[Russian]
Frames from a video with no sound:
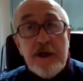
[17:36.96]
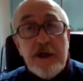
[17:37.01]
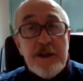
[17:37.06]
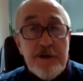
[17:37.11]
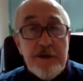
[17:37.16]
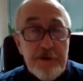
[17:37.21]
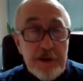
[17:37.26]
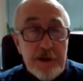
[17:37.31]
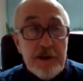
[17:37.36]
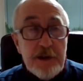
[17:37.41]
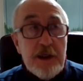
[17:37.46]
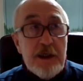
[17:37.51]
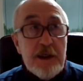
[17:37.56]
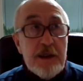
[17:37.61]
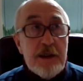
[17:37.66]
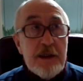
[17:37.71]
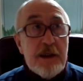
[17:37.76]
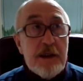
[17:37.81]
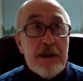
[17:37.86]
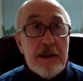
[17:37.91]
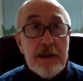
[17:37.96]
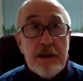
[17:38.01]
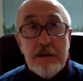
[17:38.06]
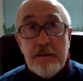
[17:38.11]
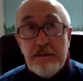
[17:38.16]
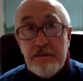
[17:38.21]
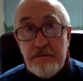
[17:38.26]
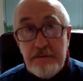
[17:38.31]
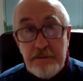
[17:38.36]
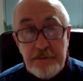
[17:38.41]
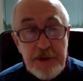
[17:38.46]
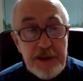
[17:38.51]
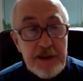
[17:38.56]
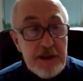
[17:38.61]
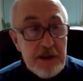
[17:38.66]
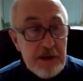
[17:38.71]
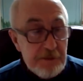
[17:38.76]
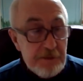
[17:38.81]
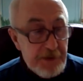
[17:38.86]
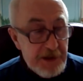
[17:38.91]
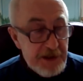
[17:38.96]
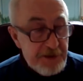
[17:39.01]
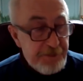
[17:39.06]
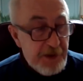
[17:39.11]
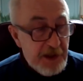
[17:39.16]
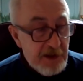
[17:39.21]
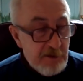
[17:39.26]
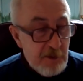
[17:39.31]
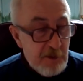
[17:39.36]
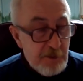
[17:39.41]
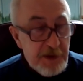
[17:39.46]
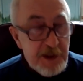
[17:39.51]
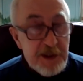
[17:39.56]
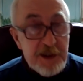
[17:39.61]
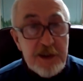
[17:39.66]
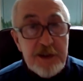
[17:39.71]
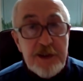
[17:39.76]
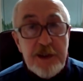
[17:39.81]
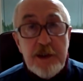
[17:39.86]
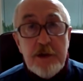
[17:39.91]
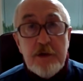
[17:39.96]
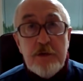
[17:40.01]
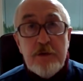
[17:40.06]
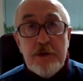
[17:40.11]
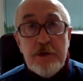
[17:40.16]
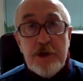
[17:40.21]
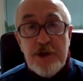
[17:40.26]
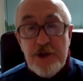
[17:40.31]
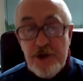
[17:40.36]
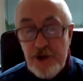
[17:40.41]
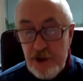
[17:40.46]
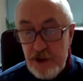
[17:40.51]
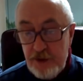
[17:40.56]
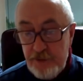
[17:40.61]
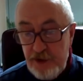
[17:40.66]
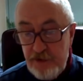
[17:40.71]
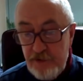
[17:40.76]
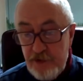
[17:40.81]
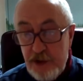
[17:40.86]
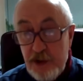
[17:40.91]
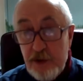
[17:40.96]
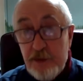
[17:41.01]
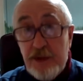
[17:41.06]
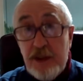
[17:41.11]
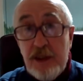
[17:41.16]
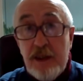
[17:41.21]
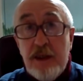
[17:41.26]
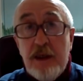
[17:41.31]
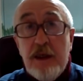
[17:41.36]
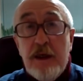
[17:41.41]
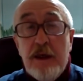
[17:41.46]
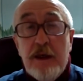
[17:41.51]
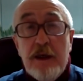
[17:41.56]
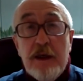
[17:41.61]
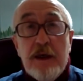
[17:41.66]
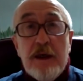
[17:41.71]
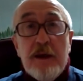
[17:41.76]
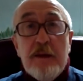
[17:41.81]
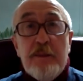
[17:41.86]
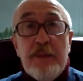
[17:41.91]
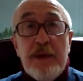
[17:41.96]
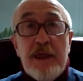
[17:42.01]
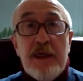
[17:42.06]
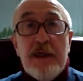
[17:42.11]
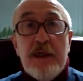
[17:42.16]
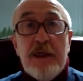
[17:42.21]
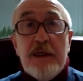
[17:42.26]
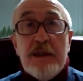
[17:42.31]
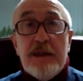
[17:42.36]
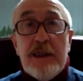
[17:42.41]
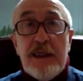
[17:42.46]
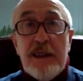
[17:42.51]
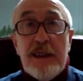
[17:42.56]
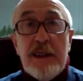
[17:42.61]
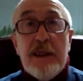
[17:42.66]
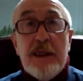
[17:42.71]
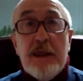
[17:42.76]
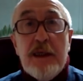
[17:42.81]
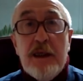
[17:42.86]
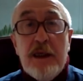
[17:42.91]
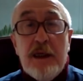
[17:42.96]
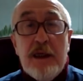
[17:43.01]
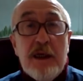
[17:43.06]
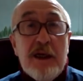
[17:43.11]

очевидно, э, первому президенту и членам его семьи а, были даны